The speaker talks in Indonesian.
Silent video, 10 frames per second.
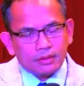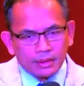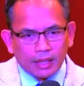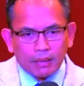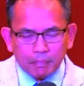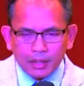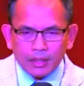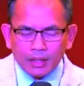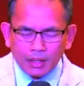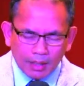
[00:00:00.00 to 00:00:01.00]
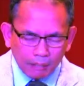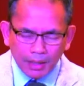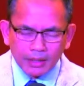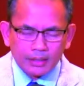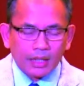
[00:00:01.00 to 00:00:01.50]
setelah pindah, uh,
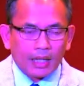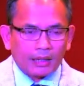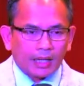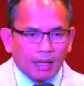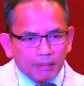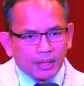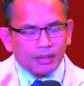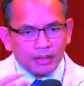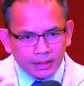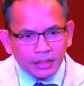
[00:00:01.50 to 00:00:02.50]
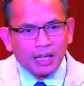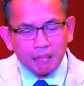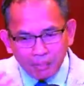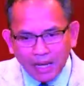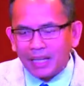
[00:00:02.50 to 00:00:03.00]
kembali ke Jakarta, kami di sini
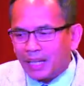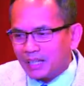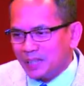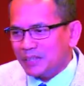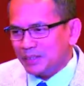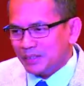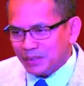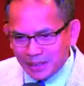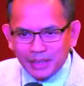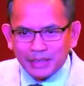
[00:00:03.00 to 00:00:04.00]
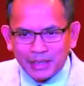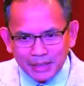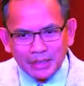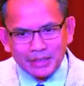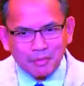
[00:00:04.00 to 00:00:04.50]
kami melayani di gereja
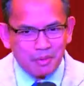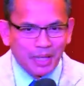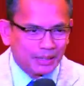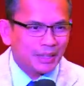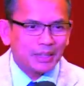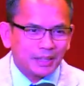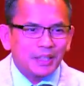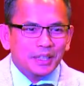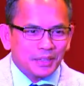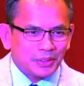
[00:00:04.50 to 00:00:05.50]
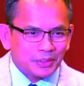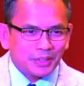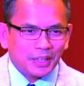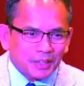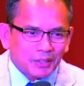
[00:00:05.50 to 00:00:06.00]
ini. Kami merasa ini
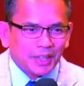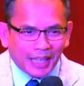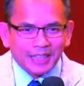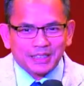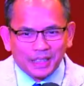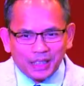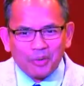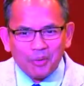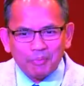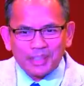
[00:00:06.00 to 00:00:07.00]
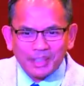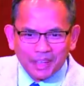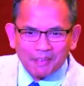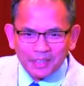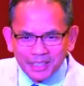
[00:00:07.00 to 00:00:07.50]
Houston ini juga kayak second home bagi
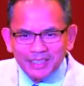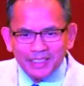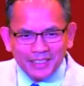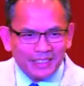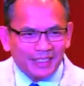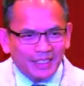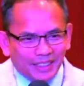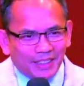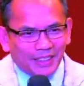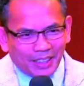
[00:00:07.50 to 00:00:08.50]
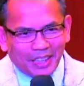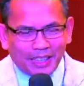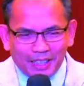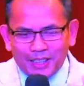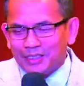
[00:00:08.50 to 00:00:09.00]
kami Eh,
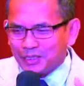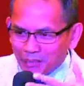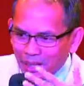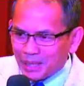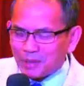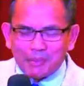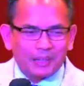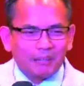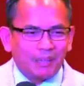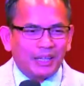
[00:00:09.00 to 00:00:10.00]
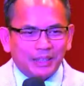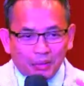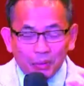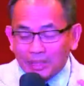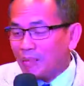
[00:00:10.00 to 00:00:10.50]
karena banyak teman-teman dan
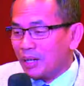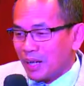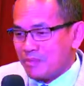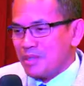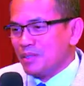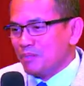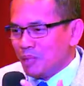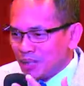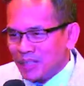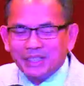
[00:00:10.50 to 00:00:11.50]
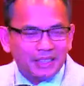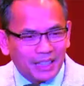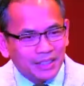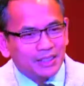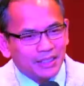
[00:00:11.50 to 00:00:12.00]
terutama kami bergereja
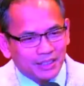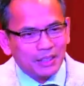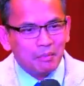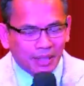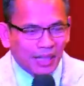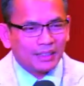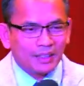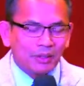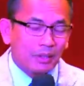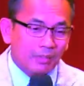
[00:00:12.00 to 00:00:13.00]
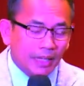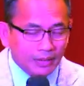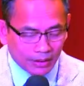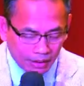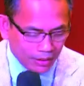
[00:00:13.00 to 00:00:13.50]
di sini diberkati luar
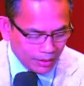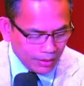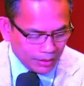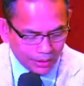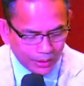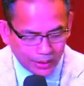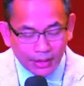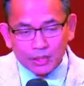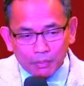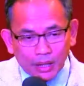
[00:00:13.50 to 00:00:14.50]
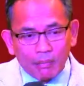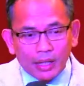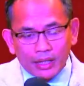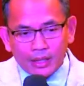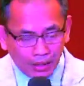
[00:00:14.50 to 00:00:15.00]
biasa di gereja ini sebagai
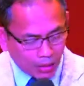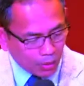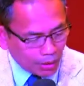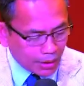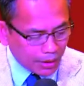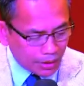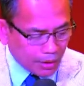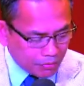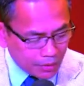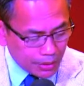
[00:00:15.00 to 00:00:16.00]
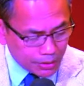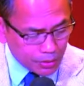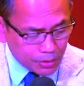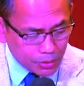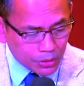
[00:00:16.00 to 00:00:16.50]
bagian dari keluarga di AFGS
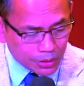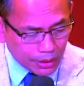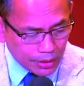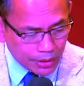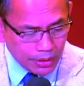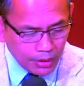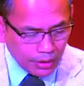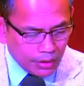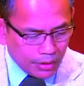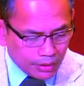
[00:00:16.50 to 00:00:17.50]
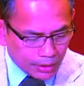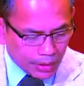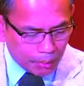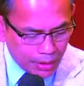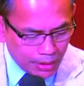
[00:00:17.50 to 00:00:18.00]
Houston ini.
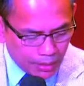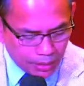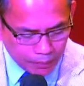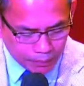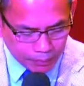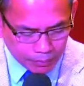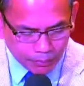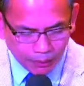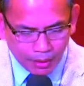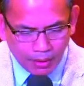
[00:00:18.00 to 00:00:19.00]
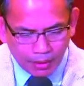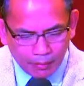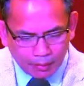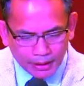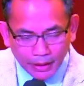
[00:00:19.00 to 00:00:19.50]
Tetapi uh,
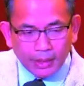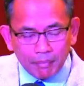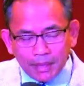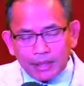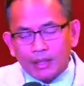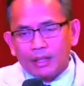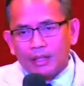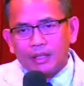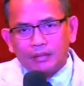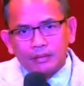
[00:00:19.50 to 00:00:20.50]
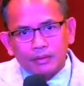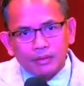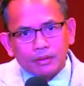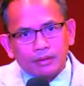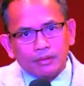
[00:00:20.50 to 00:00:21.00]
pada saat kami uh,
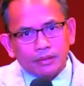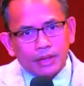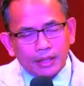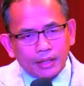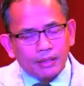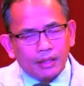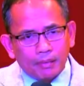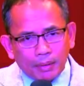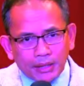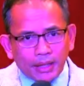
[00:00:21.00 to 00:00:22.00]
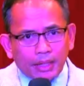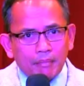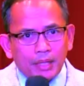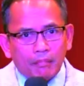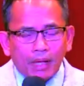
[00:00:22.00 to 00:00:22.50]
jadi uh, pada saat
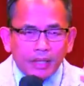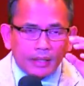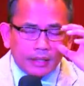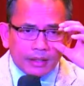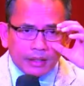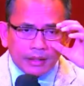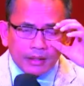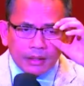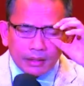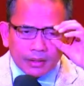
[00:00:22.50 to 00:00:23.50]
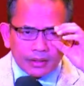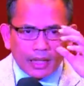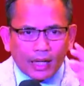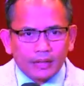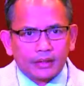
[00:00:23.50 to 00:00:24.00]
kami kembali ke ke
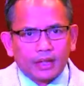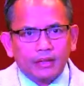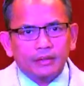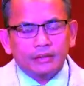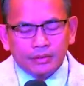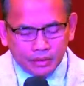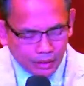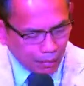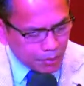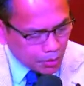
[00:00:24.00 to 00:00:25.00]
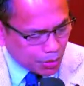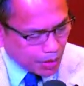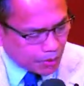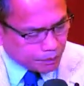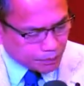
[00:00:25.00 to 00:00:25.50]
Jakarta, kami
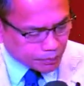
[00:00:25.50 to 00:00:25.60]
juga